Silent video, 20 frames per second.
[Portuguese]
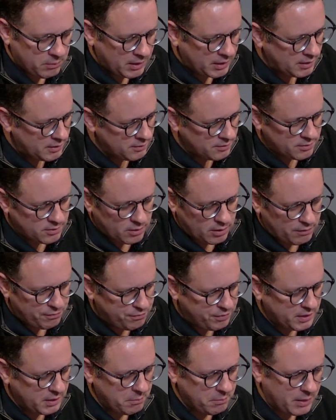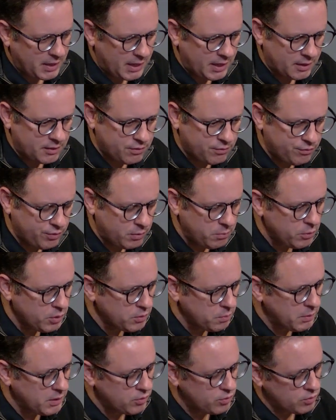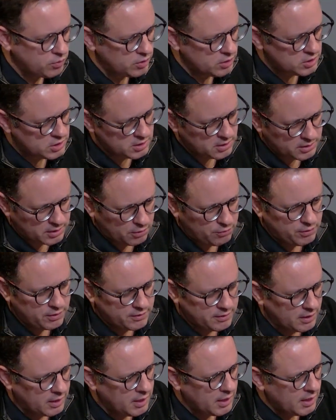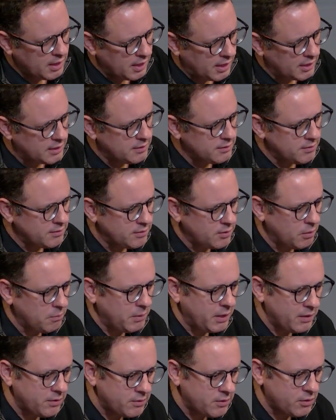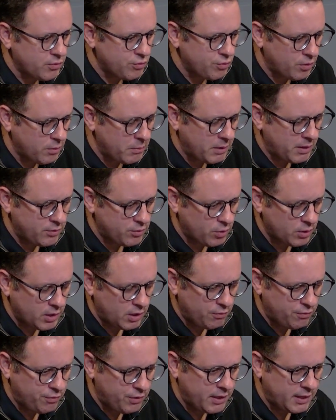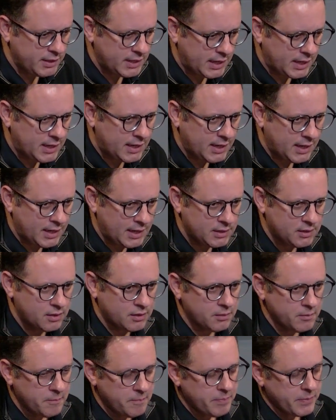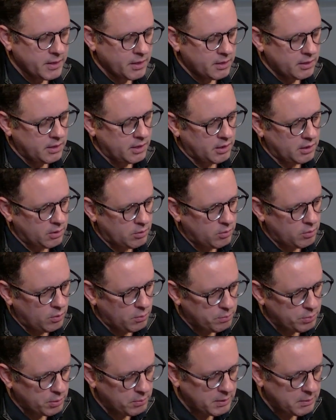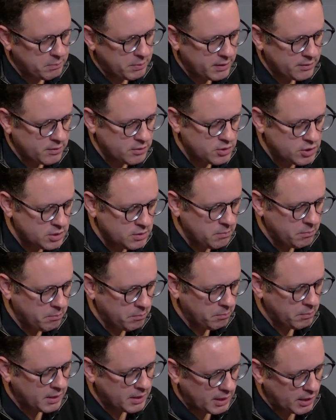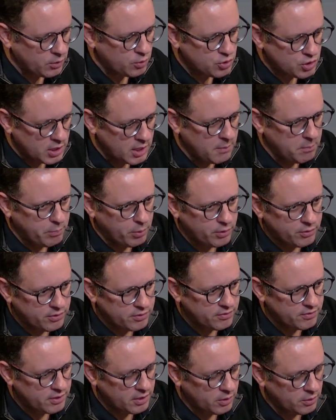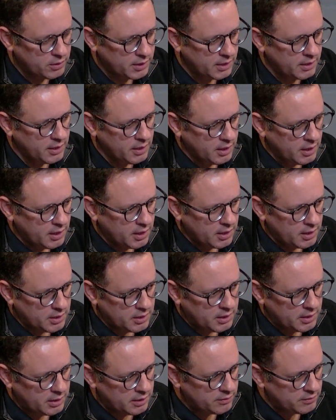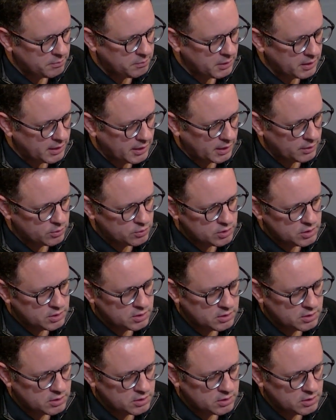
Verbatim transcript: uma aquisição a Fremax, foi muito bem sucedida. Talvez a, aquisição mais transformacional foi a Nakata, que ela comprou uma empresa de mercado de reposição, né? É, esse mercado